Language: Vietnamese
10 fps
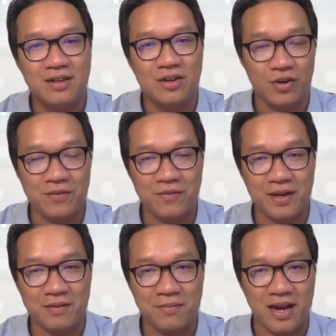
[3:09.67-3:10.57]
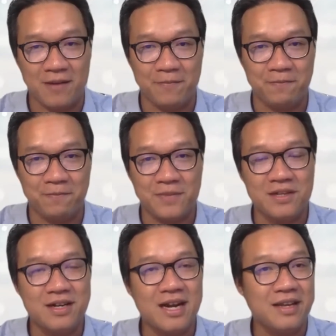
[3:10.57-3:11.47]
còn cái việc mà
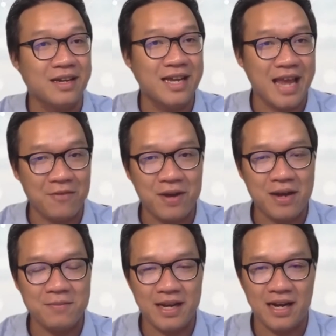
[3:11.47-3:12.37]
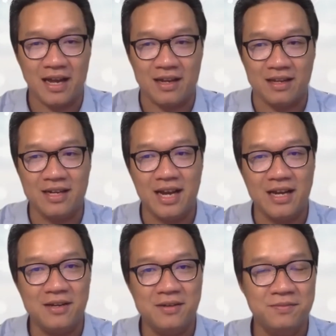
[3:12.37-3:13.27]
đưa ra những cái giải pháp hay là những cái